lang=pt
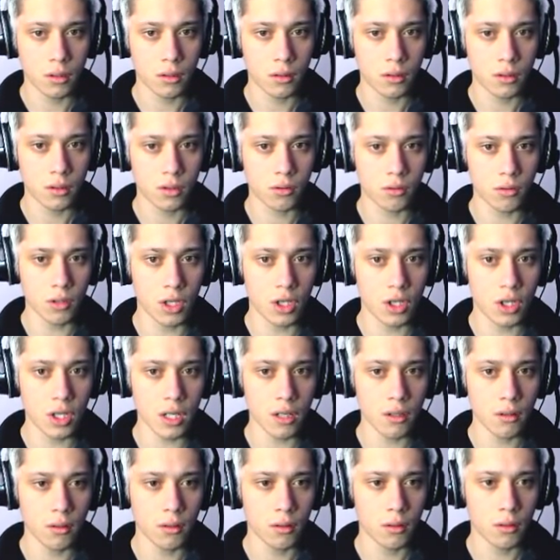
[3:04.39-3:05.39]

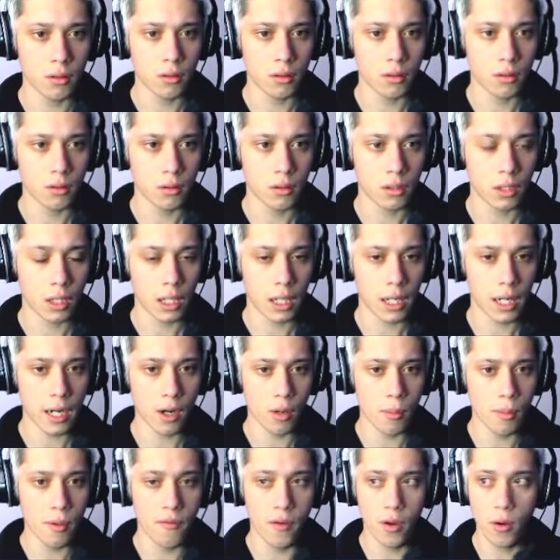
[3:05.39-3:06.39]
Escondidinho. O cara não
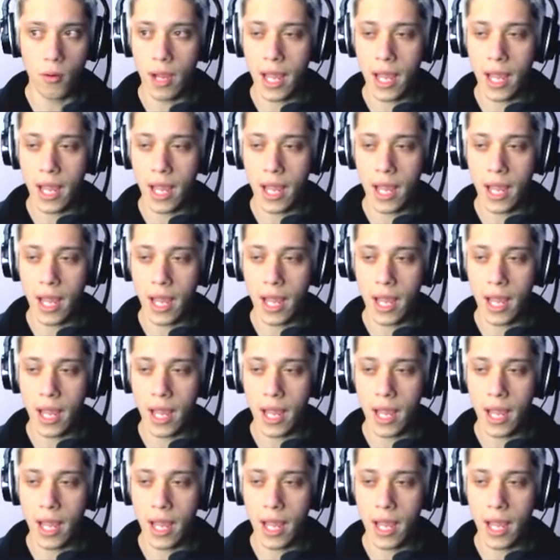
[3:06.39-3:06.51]
me viu.